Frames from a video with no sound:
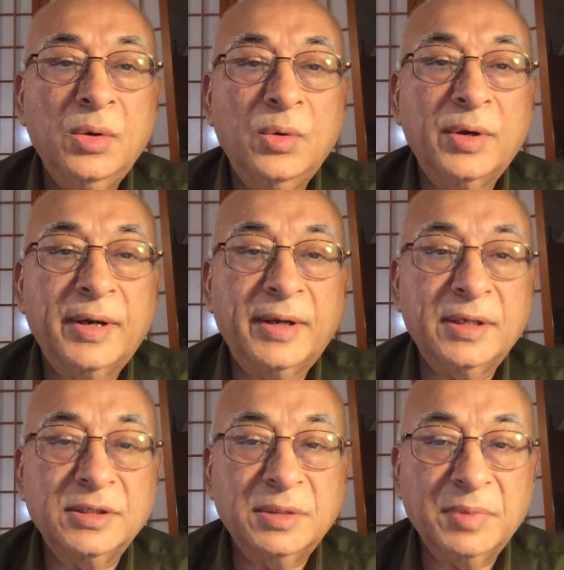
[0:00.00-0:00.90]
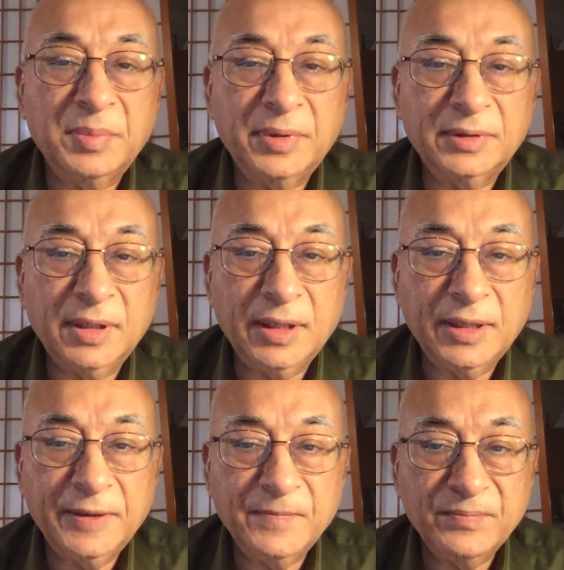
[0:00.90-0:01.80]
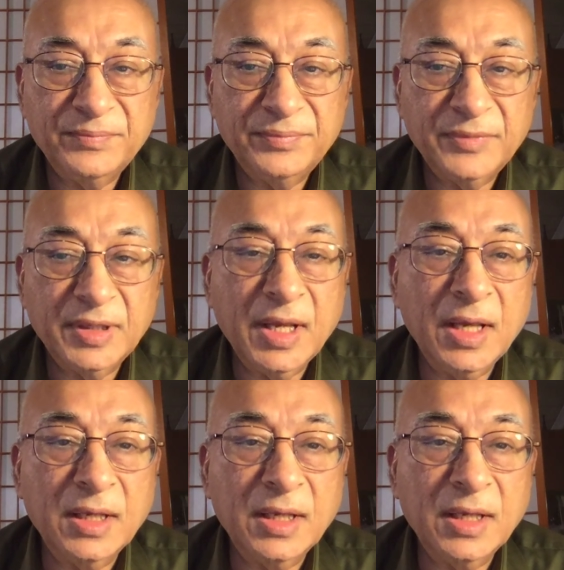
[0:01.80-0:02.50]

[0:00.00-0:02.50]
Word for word: और अटेंशन पर पड़ता है यह